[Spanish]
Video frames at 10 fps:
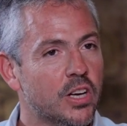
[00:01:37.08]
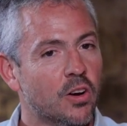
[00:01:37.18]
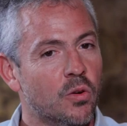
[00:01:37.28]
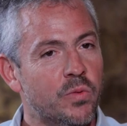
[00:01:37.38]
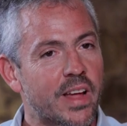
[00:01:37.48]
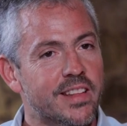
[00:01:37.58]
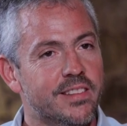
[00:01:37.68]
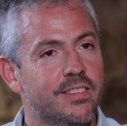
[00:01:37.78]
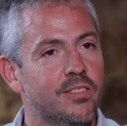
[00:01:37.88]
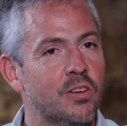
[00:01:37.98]
con una
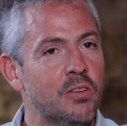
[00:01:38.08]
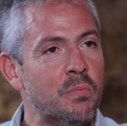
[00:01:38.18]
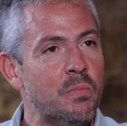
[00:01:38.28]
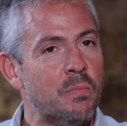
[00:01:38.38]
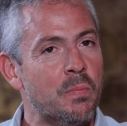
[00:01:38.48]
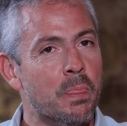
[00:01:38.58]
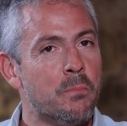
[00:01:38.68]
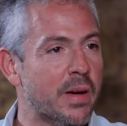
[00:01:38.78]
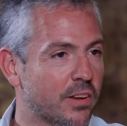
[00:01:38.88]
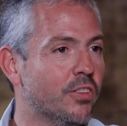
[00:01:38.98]
decisión
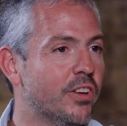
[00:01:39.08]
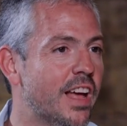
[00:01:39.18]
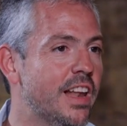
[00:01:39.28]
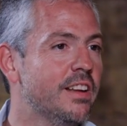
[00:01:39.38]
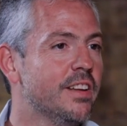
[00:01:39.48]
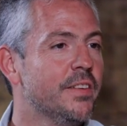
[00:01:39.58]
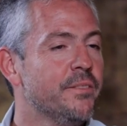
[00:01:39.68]
personal